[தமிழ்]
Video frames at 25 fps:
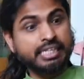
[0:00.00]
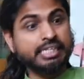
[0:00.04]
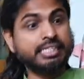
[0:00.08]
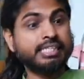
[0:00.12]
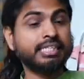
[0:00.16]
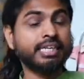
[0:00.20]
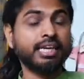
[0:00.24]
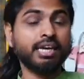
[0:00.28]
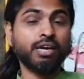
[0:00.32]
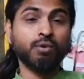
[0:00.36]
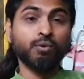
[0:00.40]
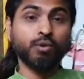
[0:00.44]

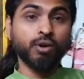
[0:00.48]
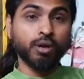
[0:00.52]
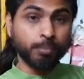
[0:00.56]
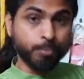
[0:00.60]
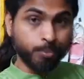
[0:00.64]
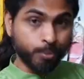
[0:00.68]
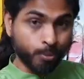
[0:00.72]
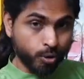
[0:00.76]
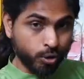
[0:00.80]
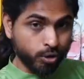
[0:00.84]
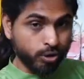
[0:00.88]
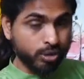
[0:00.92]
கிச்சனில் உள்ள
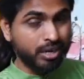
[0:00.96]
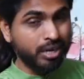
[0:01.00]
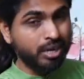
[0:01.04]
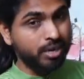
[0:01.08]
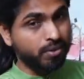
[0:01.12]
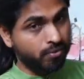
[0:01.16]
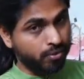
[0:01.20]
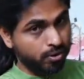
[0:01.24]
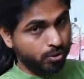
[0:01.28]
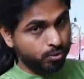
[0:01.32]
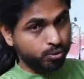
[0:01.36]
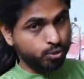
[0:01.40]

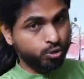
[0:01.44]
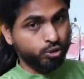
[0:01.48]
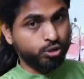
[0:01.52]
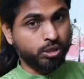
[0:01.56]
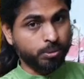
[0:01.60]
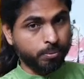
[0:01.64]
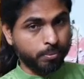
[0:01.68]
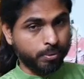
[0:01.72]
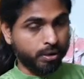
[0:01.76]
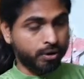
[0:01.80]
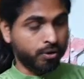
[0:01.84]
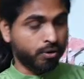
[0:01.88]
பொருட்கள் எவ்வளவு
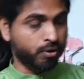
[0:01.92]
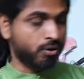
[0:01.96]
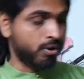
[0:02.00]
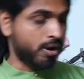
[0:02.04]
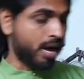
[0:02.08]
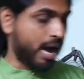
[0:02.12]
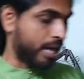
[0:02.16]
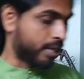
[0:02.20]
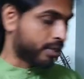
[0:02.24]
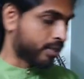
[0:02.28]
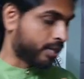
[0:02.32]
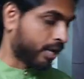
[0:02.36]
சுத்தமாக இருக்கோ
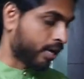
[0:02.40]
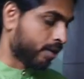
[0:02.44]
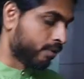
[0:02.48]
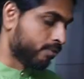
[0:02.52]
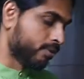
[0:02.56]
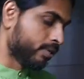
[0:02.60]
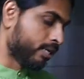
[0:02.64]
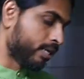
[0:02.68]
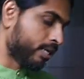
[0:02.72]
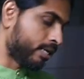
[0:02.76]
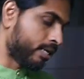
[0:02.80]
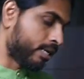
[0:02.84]
அந்த
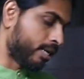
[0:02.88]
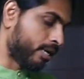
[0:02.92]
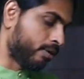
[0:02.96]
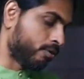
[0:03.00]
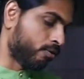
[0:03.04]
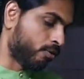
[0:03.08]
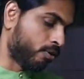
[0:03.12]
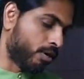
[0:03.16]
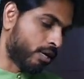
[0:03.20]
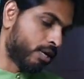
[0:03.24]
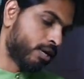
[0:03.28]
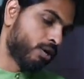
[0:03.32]
அளவுக்கு என்ன
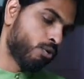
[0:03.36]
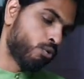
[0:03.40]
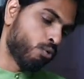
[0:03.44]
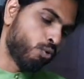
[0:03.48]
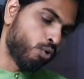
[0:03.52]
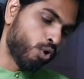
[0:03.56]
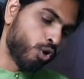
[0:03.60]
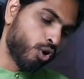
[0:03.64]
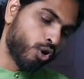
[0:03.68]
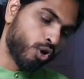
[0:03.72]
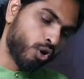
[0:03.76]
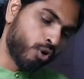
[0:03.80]
ஆகும்னா
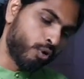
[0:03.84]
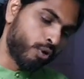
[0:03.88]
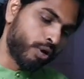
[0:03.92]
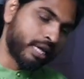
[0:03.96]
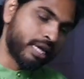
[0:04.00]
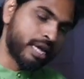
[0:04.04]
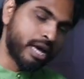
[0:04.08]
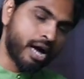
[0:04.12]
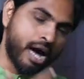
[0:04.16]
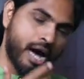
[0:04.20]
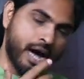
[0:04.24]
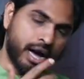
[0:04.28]

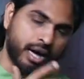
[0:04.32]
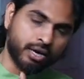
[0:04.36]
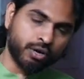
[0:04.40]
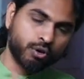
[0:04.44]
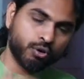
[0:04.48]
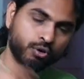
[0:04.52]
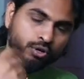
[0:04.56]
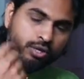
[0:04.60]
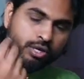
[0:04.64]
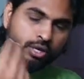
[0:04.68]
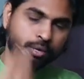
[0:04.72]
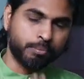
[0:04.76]
உங்களுடைய
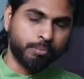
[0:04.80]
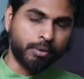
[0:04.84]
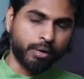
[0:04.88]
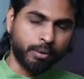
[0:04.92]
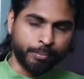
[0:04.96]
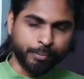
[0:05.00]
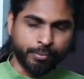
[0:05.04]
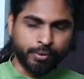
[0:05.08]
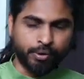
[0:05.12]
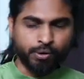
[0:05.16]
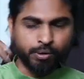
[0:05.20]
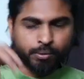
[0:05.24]
ஆரோக்கியம்
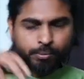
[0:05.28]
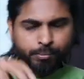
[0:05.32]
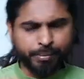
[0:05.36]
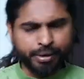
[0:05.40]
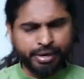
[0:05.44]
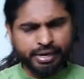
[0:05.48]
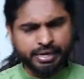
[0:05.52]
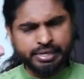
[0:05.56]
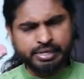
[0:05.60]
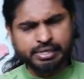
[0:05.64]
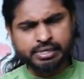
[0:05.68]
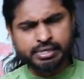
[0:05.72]
மேம்படும்
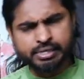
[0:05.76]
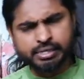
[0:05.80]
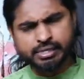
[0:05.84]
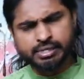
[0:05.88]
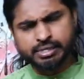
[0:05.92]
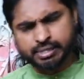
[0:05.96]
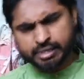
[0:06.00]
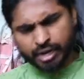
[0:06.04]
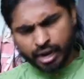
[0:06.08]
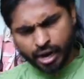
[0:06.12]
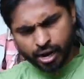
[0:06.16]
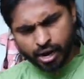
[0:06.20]
மைண்டு
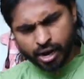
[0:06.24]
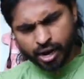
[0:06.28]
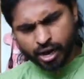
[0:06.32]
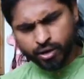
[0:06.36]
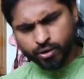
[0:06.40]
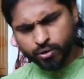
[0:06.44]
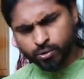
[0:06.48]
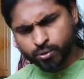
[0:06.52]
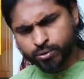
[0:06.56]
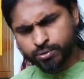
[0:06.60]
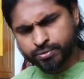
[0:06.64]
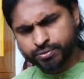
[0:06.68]

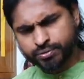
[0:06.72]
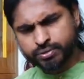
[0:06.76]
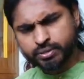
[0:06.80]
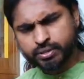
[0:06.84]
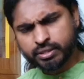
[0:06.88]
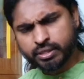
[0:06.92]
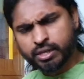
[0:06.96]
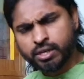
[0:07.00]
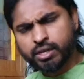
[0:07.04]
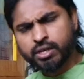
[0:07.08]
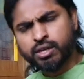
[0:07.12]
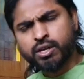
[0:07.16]
நல்லாயிருக்கும்
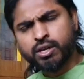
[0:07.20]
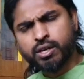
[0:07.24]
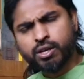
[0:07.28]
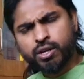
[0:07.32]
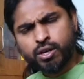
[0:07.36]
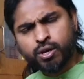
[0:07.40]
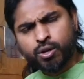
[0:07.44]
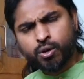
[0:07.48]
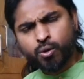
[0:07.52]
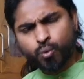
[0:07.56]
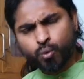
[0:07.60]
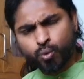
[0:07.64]

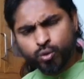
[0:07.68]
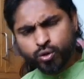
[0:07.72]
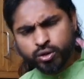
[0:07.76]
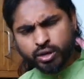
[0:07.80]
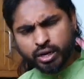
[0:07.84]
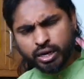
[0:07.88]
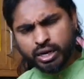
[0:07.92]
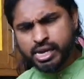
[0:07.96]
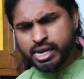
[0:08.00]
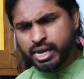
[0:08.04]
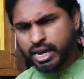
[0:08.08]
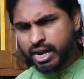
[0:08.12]
ஒரு
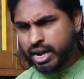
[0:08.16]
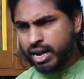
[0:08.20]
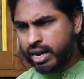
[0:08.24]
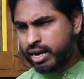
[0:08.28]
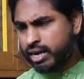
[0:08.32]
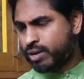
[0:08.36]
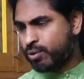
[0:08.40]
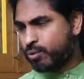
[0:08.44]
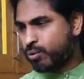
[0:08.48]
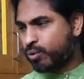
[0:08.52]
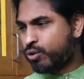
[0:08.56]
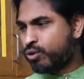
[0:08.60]

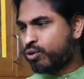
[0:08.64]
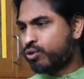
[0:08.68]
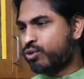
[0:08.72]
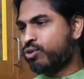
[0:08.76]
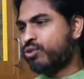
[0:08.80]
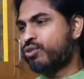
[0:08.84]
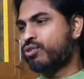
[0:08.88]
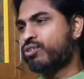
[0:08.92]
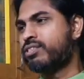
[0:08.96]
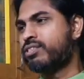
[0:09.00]
கிளியரான ஒரு